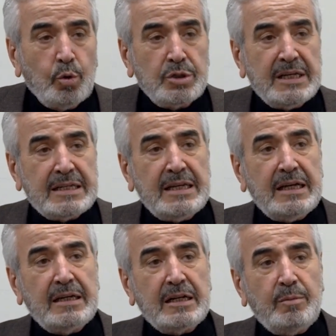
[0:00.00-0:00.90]
O
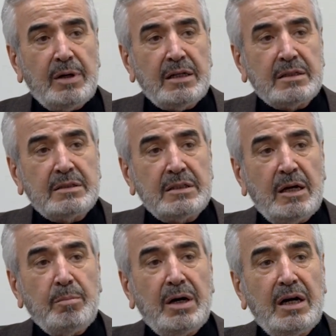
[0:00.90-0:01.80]
80 gram
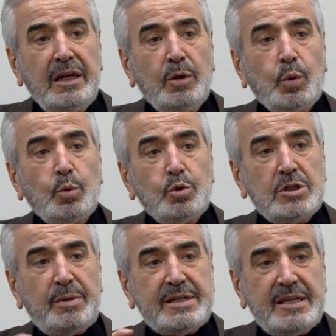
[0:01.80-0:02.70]
altına bali olduğu
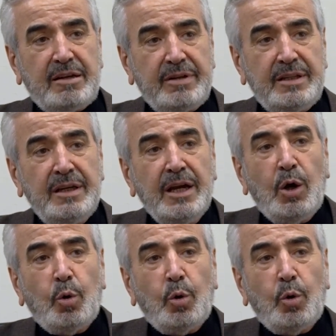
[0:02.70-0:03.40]
zaman serveti